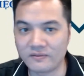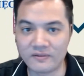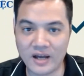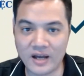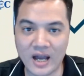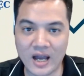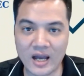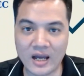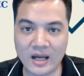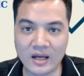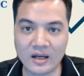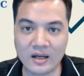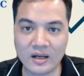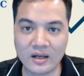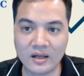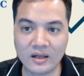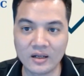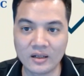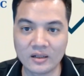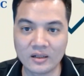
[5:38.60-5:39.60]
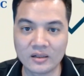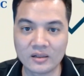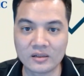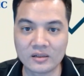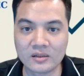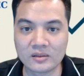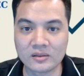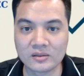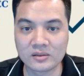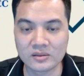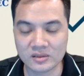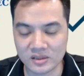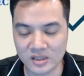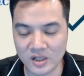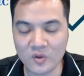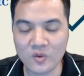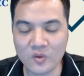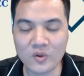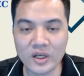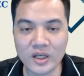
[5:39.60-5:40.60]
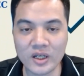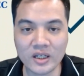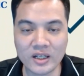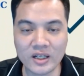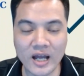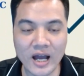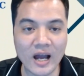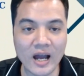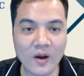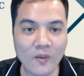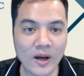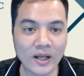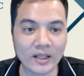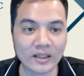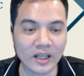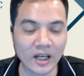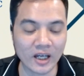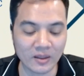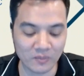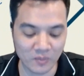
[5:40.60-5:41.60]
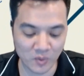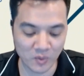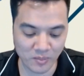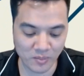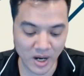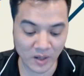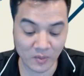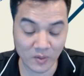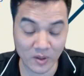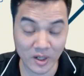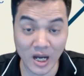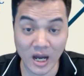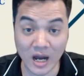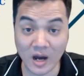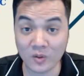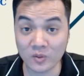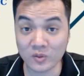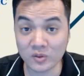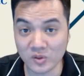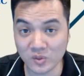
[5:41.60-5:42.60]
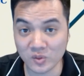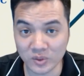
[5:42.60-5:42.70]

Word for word: Và sau khi đã hoàn thành một bài quảng cáo,